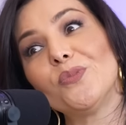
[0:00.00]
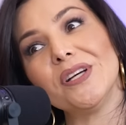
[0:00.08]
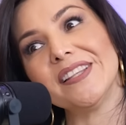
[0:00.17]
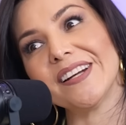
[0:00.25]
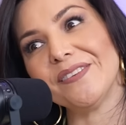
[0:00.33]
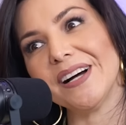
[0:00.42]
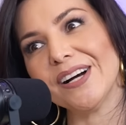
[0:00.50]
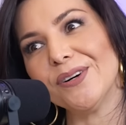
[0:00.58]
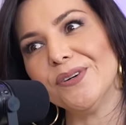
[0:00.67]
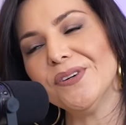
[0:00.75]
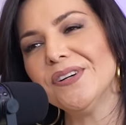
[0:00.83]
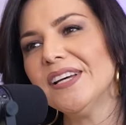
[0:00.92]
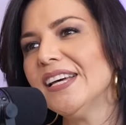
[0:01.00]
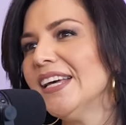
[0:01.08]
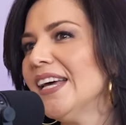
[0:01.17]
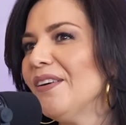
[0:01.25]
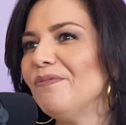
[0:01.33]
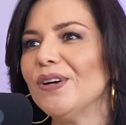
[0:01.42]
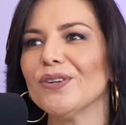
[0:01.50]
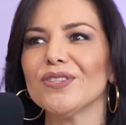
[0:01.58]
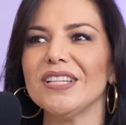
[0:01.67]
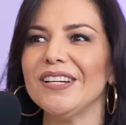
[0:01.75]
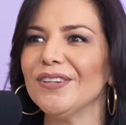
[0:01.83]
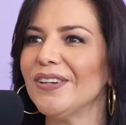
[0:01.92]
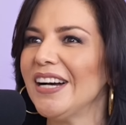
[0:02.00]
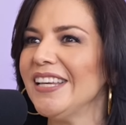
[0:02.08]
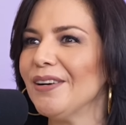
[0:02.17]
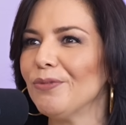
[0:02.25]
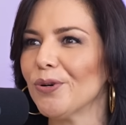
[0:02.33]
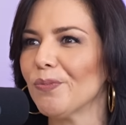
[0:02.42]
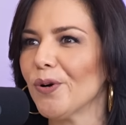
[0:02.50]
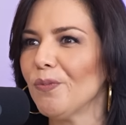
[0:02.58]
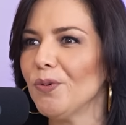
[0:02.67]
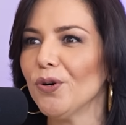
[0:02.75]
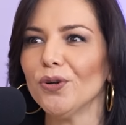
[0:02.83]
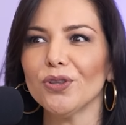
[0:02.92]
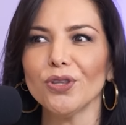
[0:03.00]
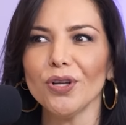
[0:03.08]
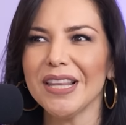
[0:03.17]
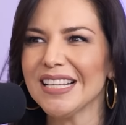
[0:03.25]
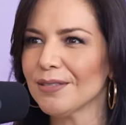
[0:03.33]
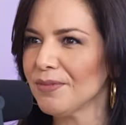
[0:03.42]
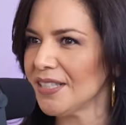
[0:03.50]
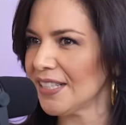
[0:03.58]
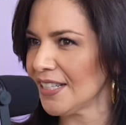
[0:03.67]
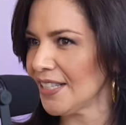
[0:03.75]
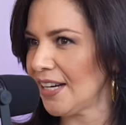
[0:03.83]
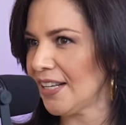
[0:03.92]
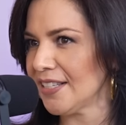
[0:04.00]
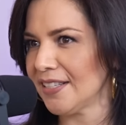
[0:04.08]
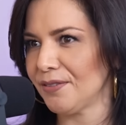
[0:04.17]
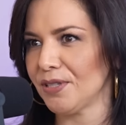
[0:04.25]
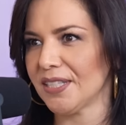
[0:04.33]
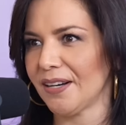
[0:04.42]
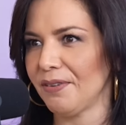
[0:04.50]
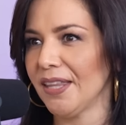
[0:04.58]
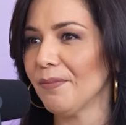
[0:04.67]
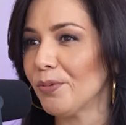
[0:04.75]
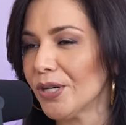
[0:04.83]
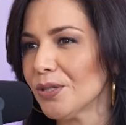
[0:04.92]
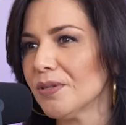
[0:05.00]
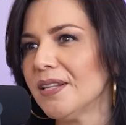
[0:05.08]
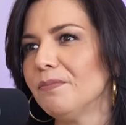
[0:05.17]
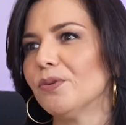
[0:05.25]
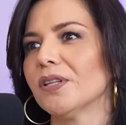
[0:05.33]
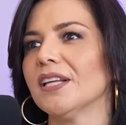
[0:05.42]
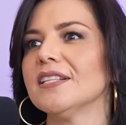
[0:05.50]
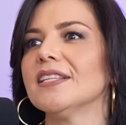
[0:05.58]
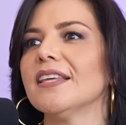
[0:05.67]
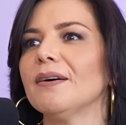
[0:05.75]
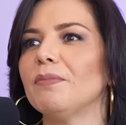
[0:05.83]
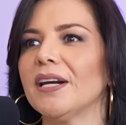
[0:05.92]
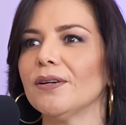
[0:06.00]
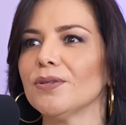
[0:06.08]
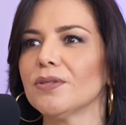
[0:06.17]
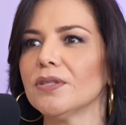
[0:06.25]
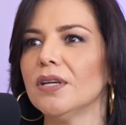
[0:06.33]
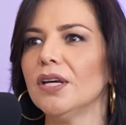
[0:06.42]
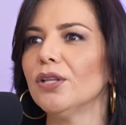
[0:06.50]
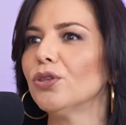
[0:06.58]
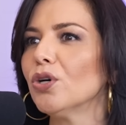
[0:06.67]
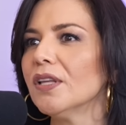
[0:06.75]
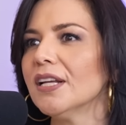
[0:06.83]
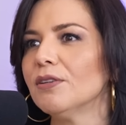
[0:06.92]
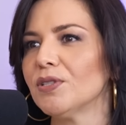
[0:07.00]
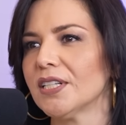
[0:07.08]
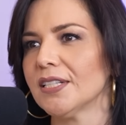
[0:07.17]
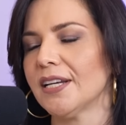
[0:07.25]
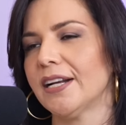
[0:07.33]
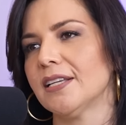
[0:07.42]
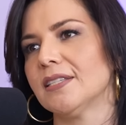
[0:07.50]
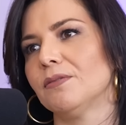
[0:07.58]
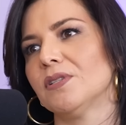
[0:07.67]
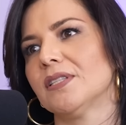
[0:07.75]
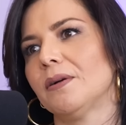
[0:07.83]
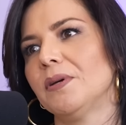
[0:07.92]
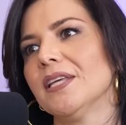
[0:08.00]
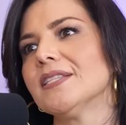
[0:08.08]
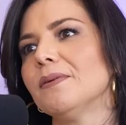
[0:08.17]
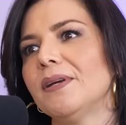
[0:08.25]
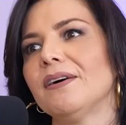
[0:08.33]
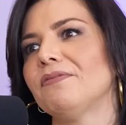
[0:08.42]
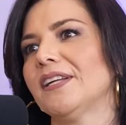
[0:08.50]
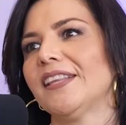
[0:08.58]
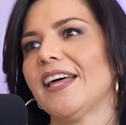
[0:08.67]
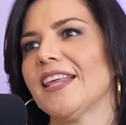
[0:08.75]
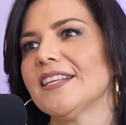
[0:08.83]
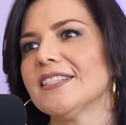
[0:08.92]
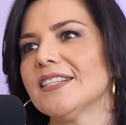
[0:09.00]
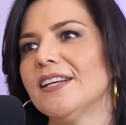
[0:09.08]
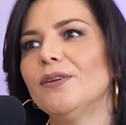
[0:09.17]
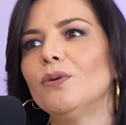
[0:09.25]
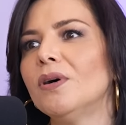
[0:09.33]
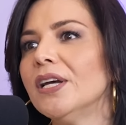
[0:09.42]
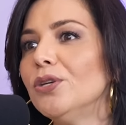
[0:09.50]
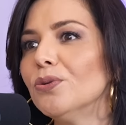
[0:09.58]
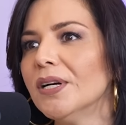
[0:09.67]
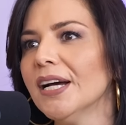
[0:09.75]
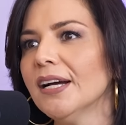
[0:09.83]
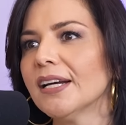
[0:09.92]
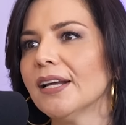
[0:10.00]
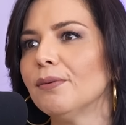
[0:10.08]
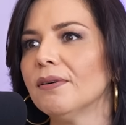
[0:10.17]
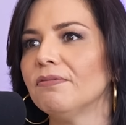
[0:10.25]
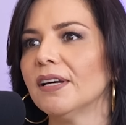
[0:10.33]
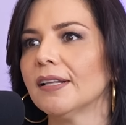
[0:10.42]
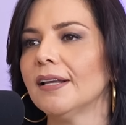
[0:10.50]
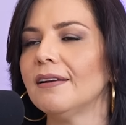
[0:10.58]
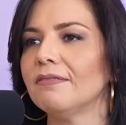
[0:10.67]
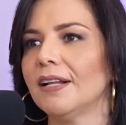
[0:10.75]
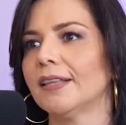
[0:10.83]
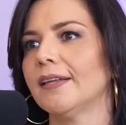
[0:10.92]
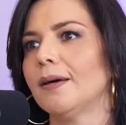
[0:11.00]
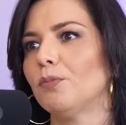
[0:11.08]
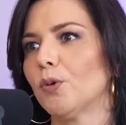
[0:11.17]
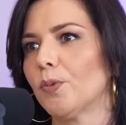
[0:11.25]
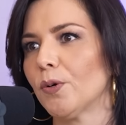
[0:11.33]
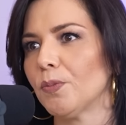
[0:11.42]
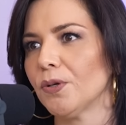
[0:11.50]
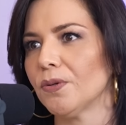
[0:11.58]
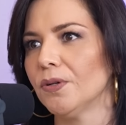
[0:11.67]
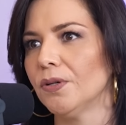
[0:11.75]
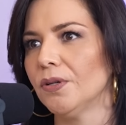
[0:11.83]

un buen trabajo, pero si no hay amor propio, todas nuestras áreas de nuestra vida, por eso es la importancia de amarnos todas nuestras áreas de nuestra vida se ven afectadas. No hay una que no afecte la falta de amor propio.